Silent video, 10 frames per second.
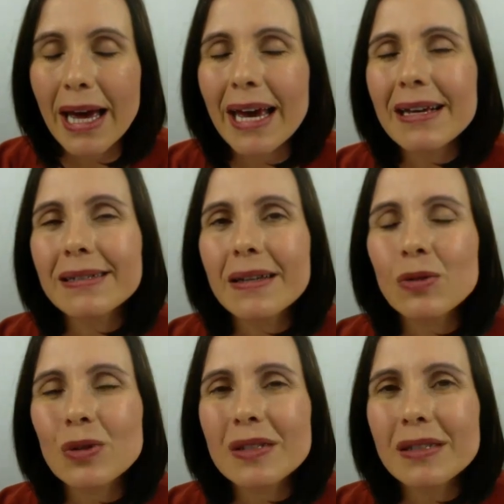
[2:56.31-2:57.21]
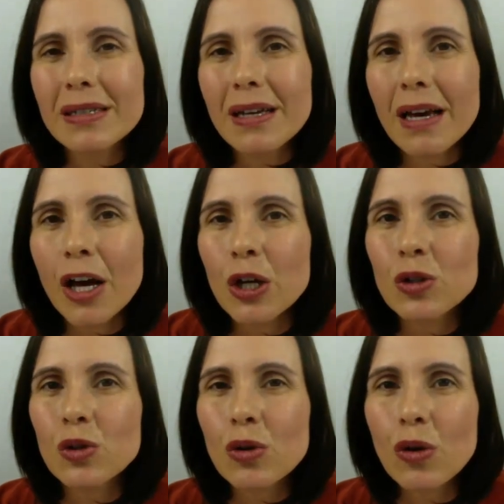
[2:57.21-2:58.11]
Et c'est aussi
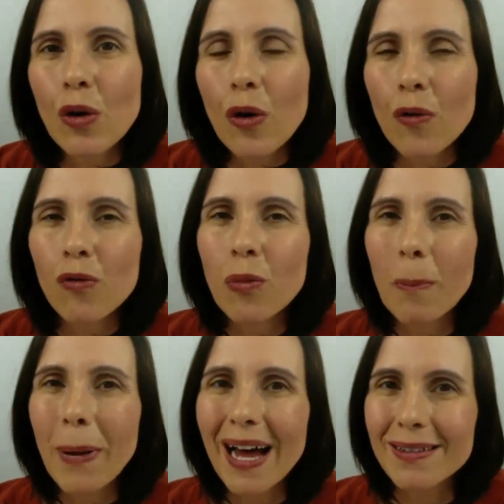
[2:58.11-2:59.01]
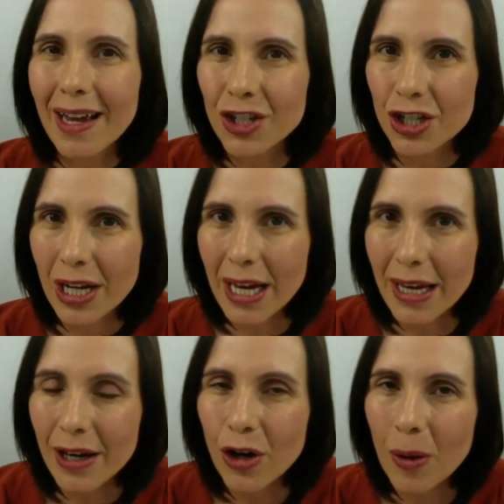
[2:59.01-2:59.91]
ce que vous
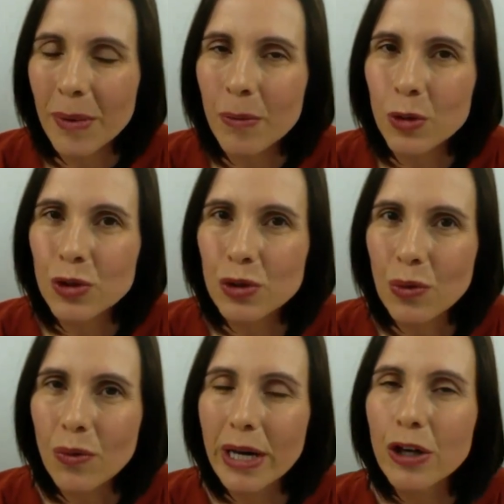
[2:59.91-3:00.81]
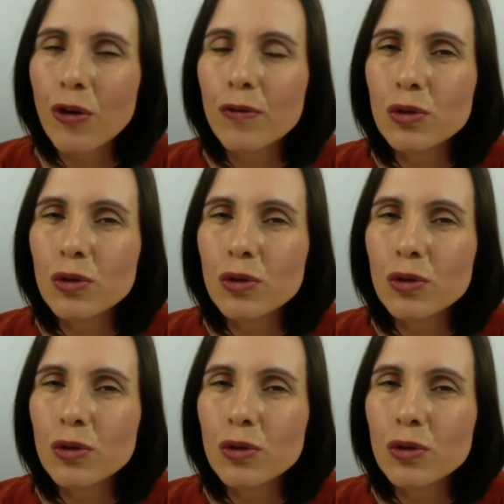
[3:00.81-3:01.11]
partagerez comme émotion et que vous